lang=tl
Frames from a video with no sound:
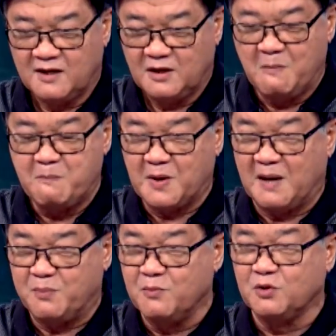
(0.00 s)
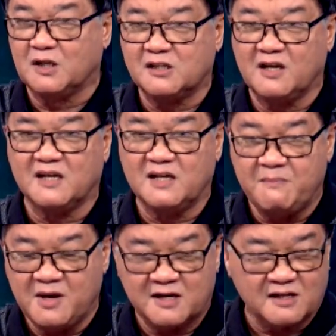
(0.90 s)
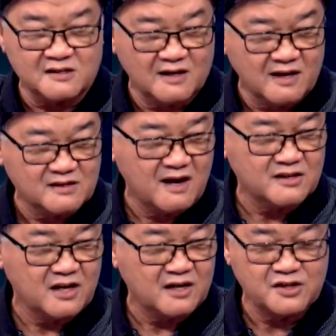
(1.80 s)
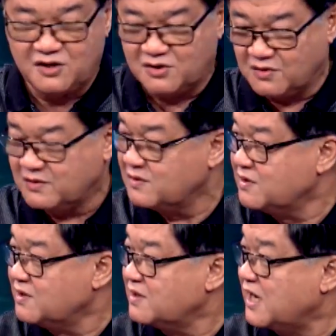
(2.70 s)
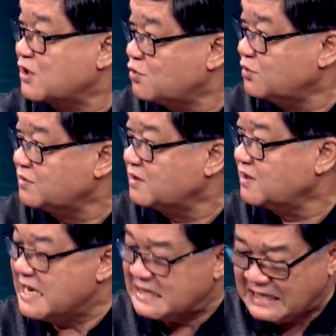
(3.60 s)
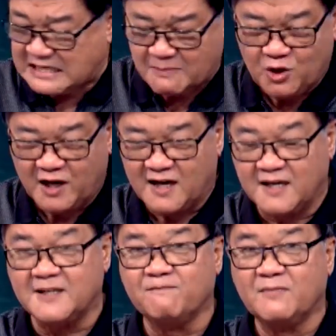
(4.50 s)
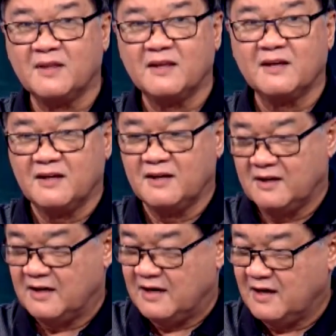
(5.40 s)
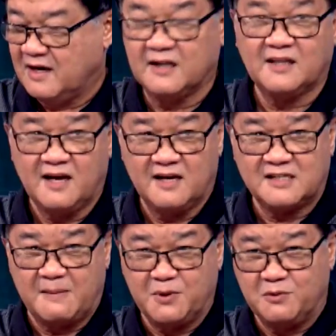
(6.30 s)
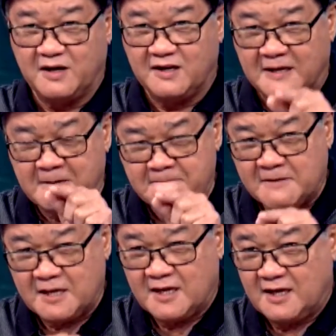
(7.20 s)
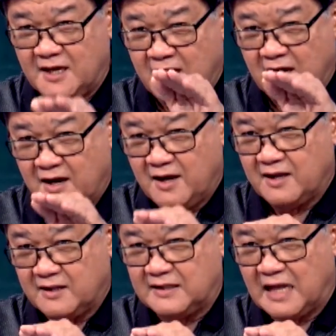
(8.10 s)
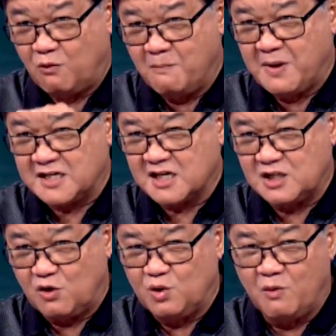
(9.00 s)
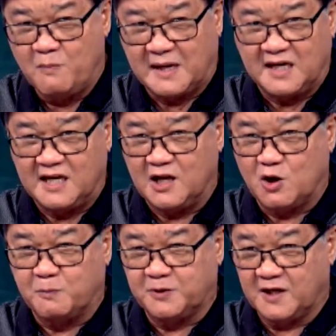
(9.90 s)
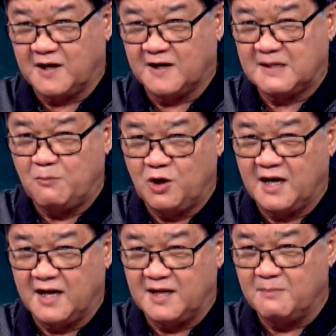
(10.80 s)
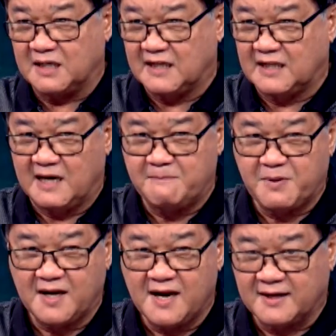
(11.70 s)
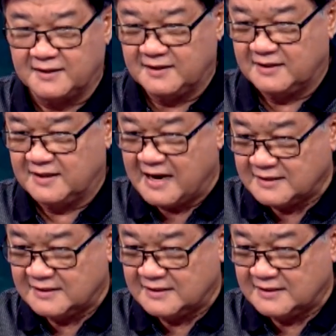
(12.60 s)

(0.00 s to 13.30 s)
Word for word: Yung pala, pumunta sila, namiesta sila sa San Narciso. Quezon. Hmm. Hindi sa Mulanay. At uh, sabi kong ganyan, dalawang beses daw lumapag ang helicopter sa Mulanay, magdadala ng pera. Ha?